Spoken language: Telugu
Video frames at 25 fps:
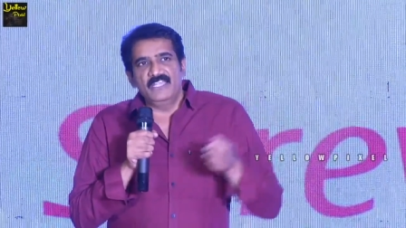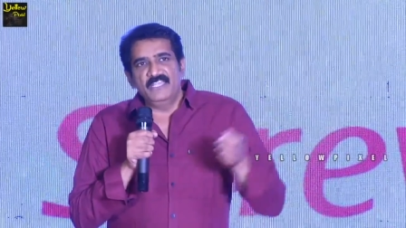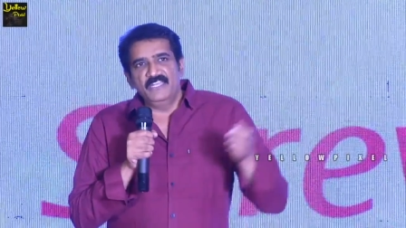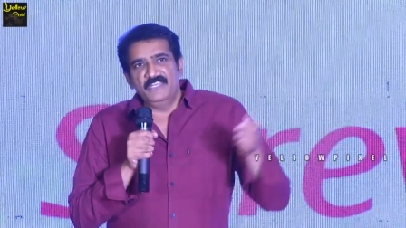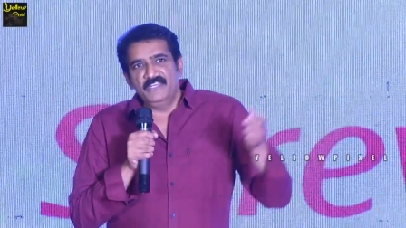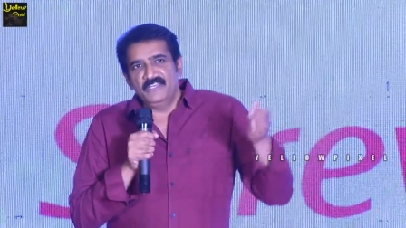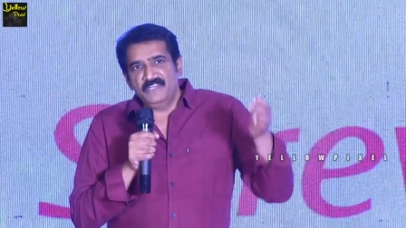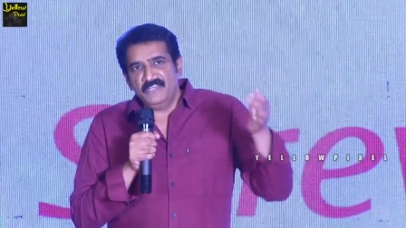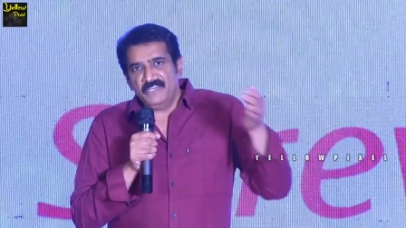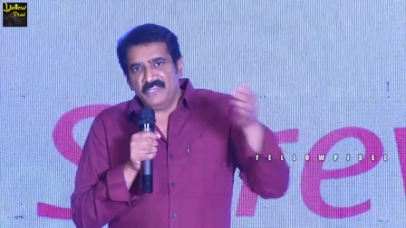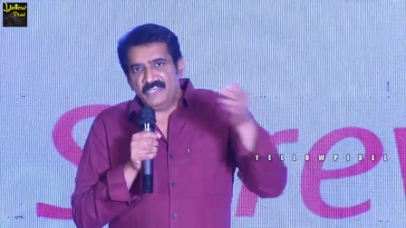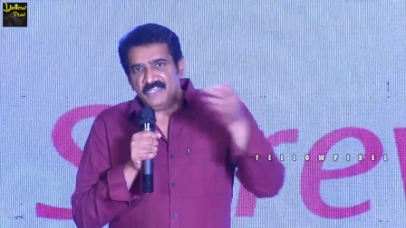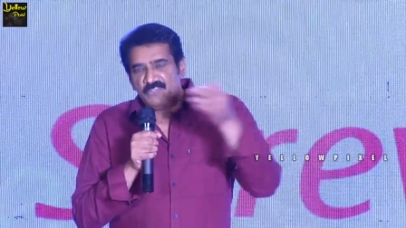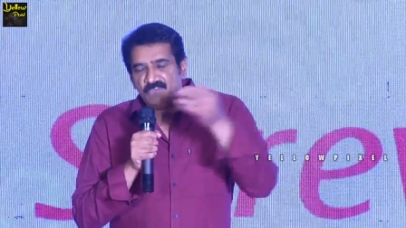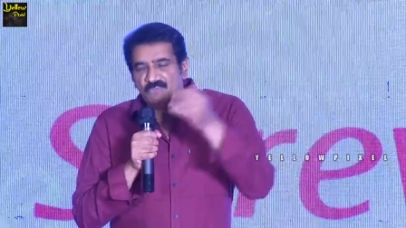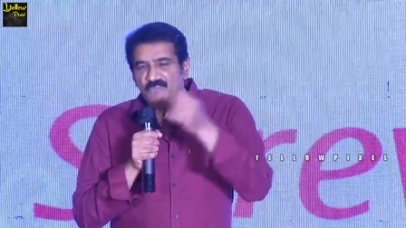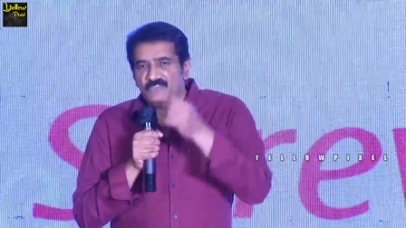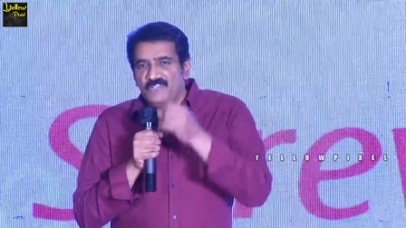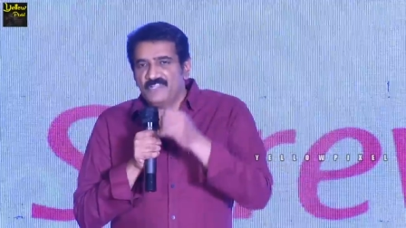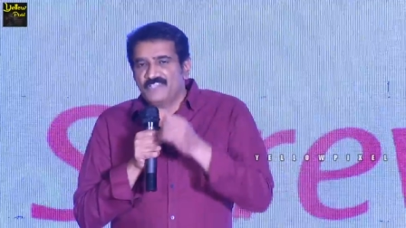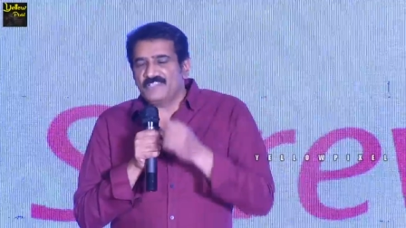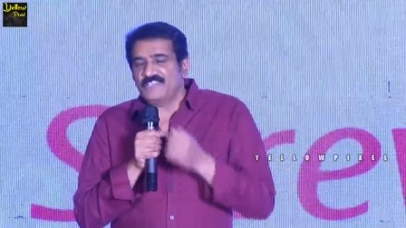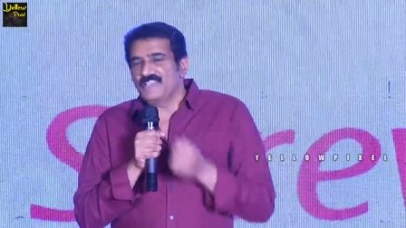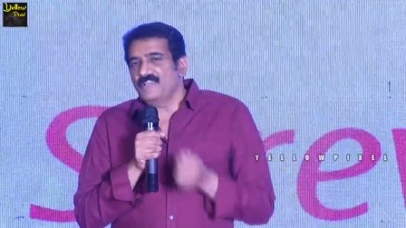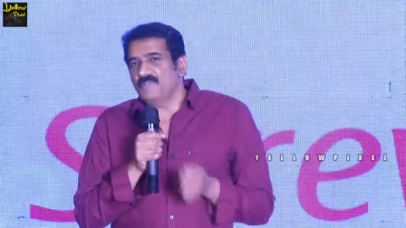ఇన్ని
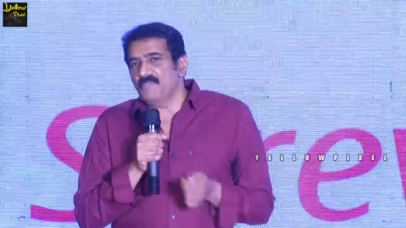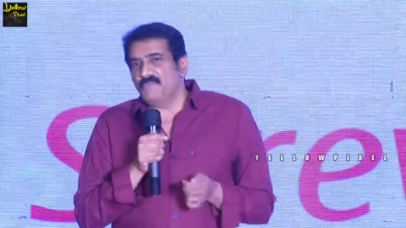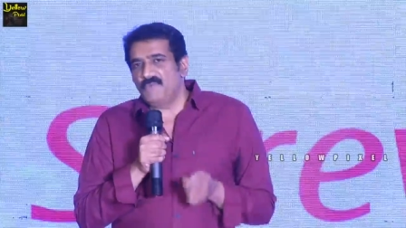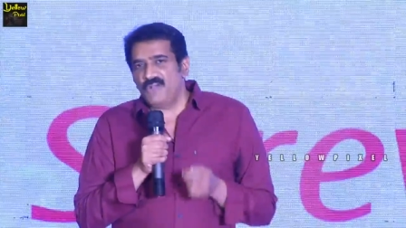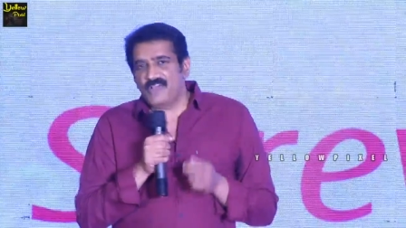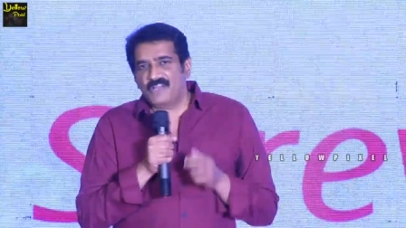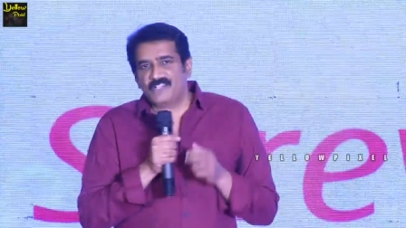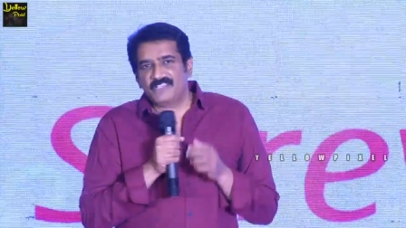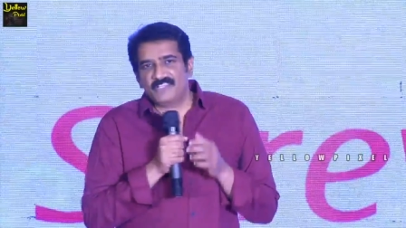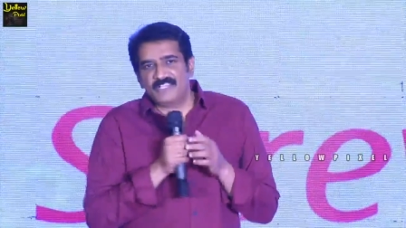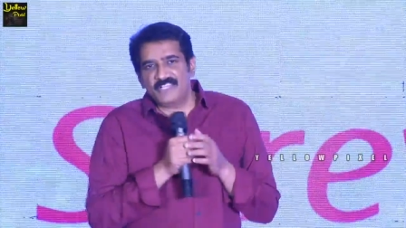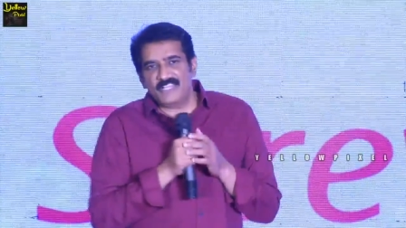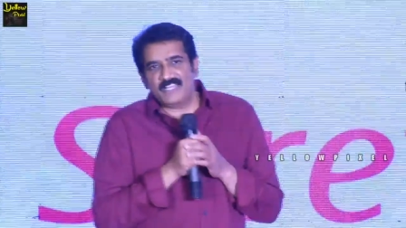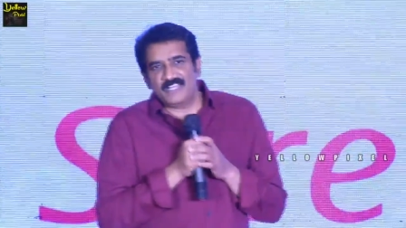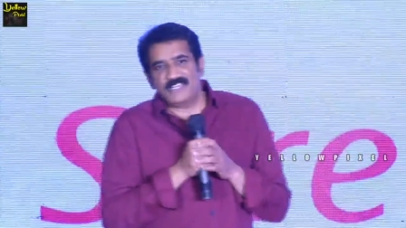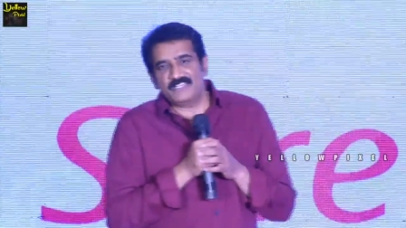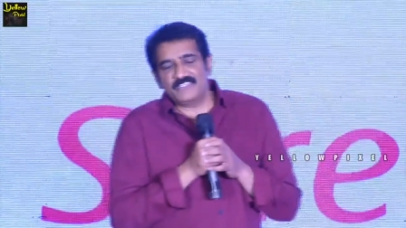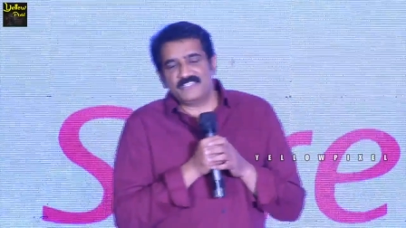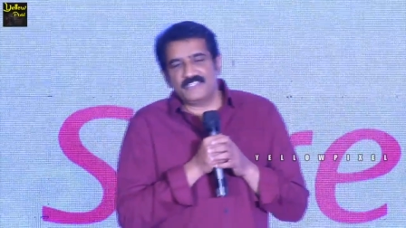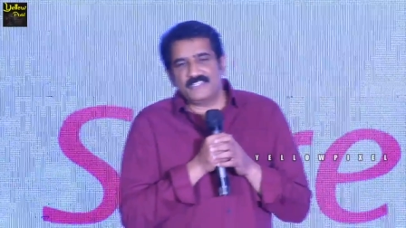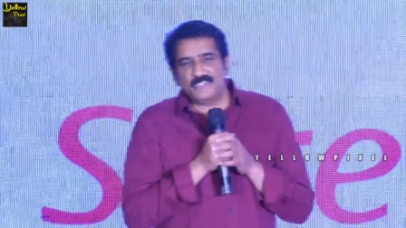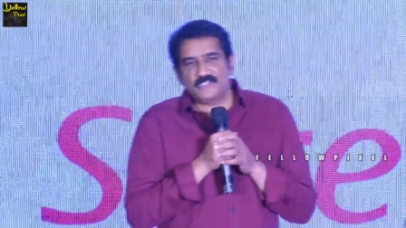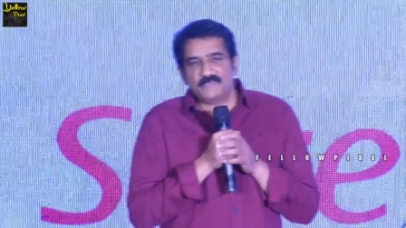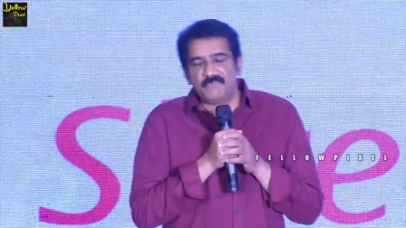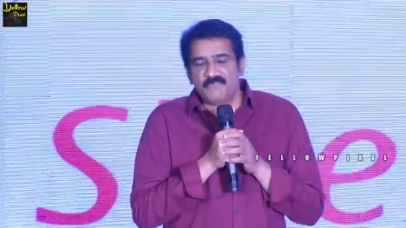కుదిరితే మారుతి గారు
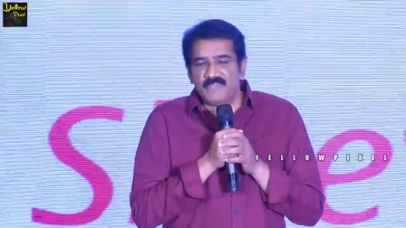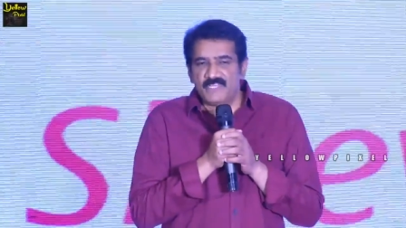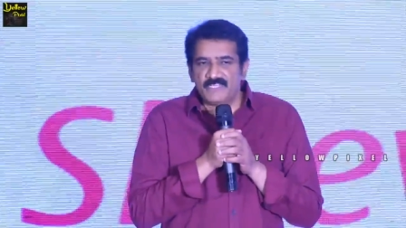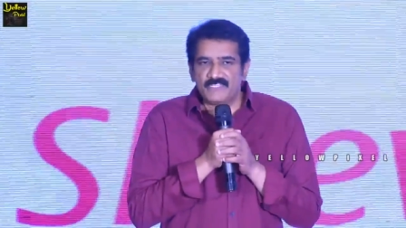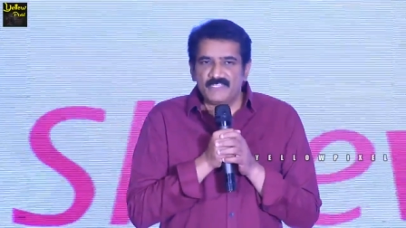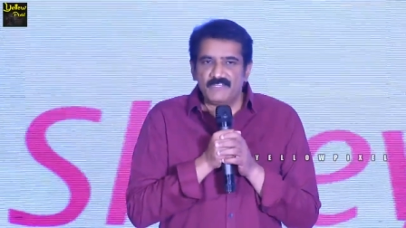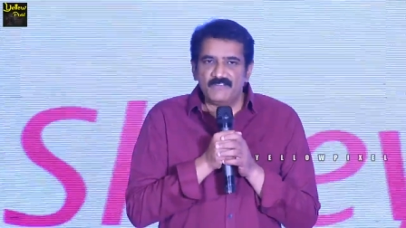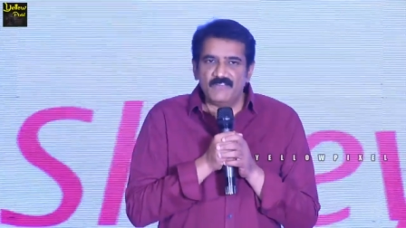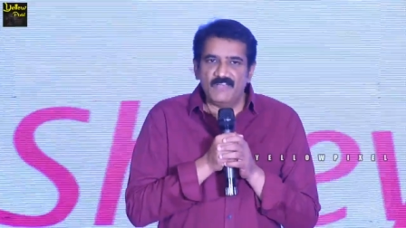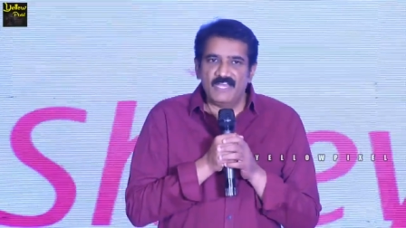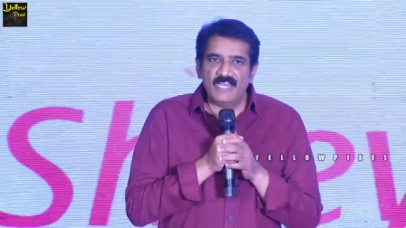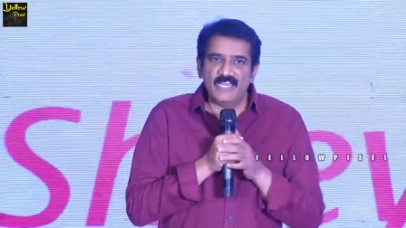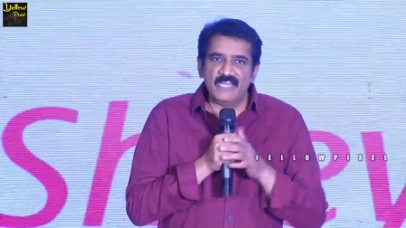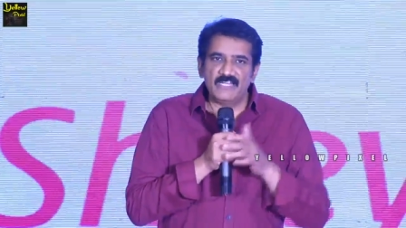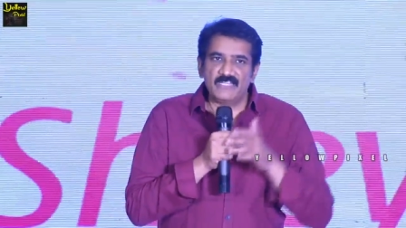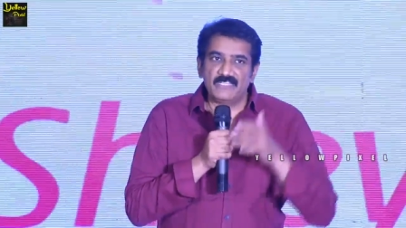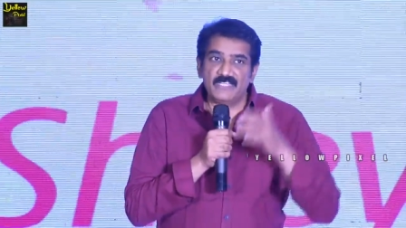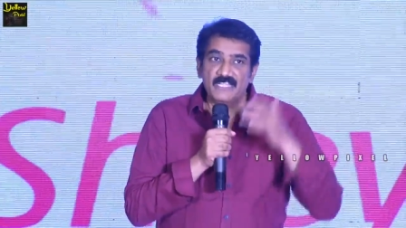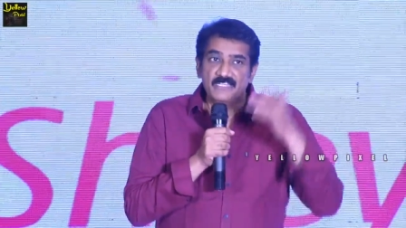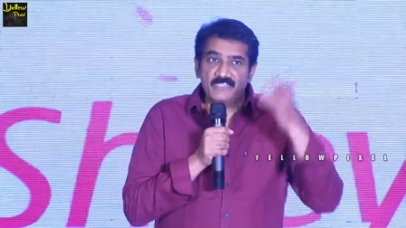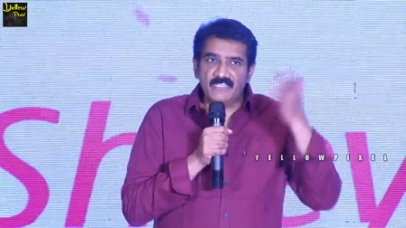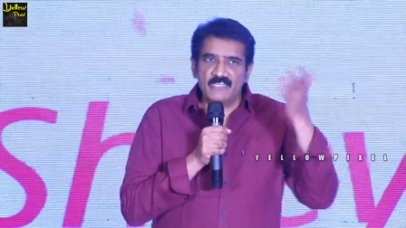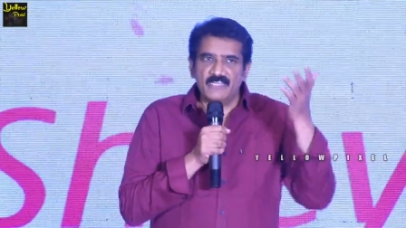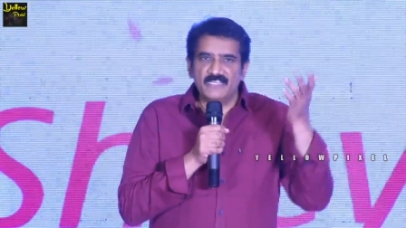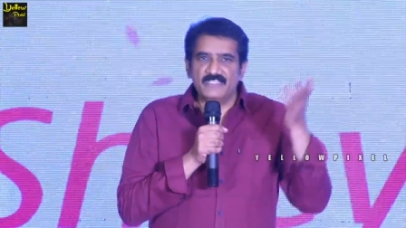ఇచ్చిన స్పేస్లో అలాంటి
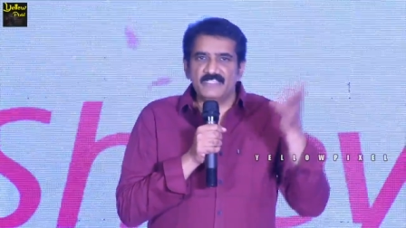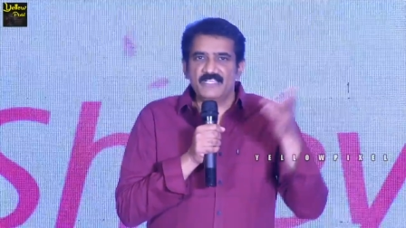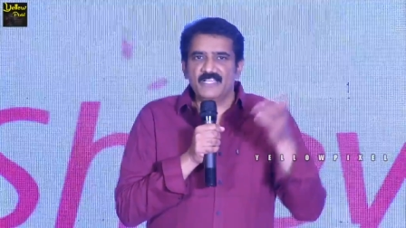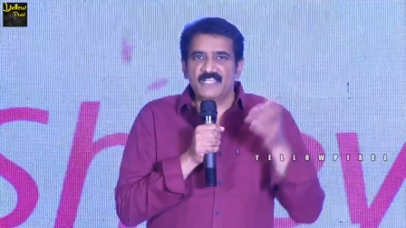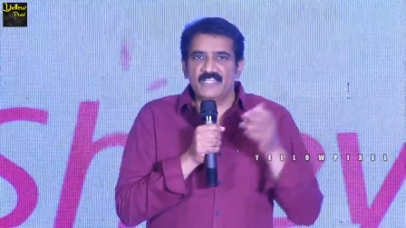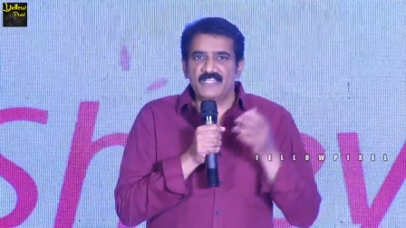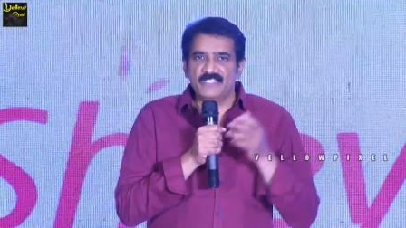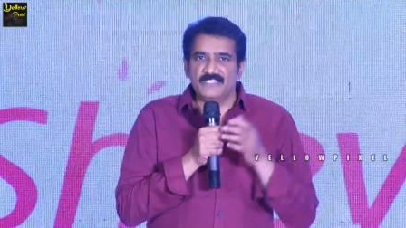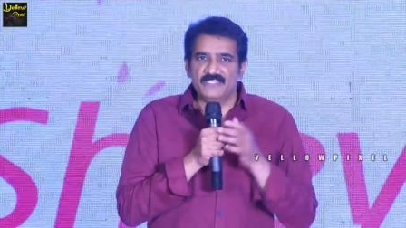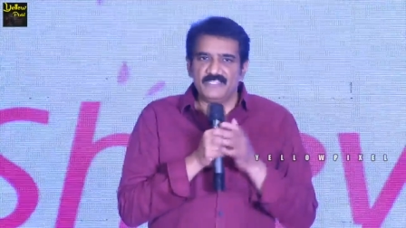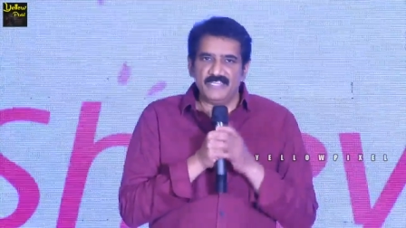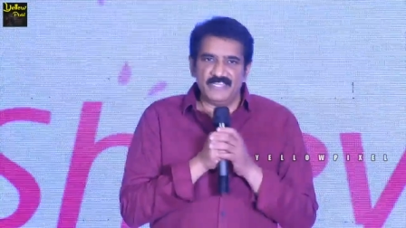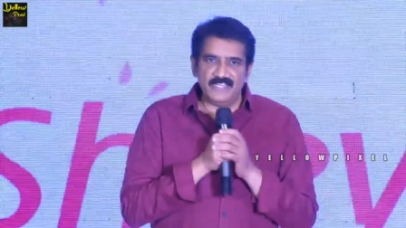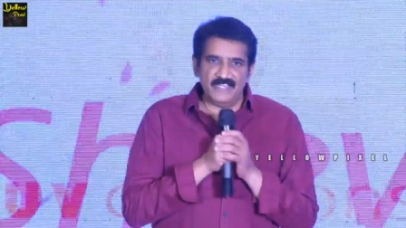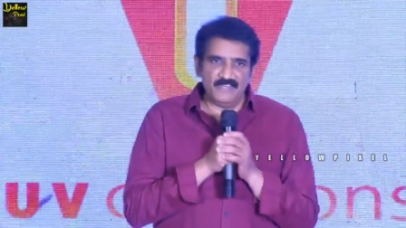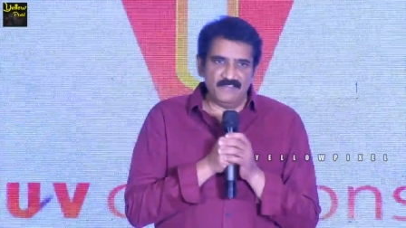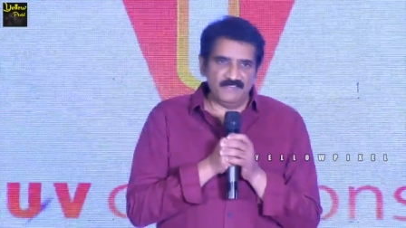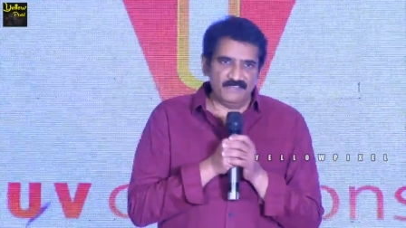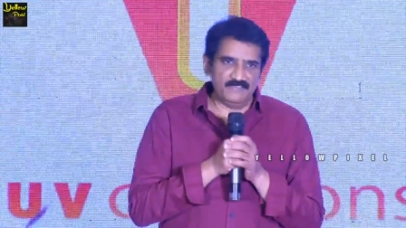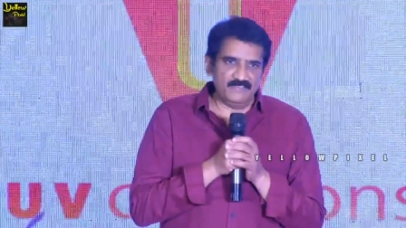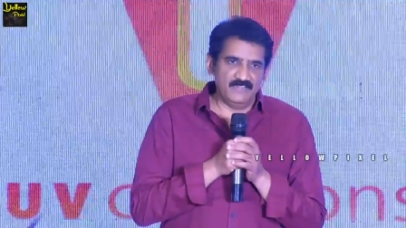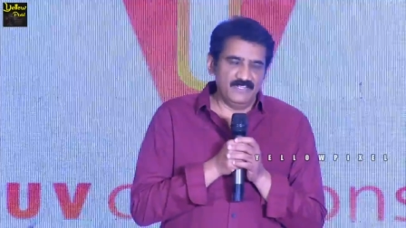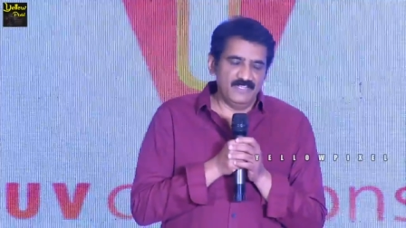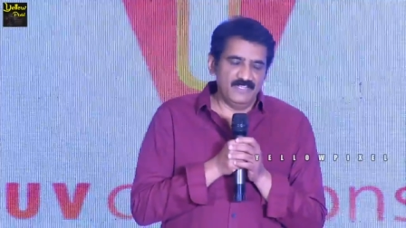సత్యరాజ్ గారు అది చేయడం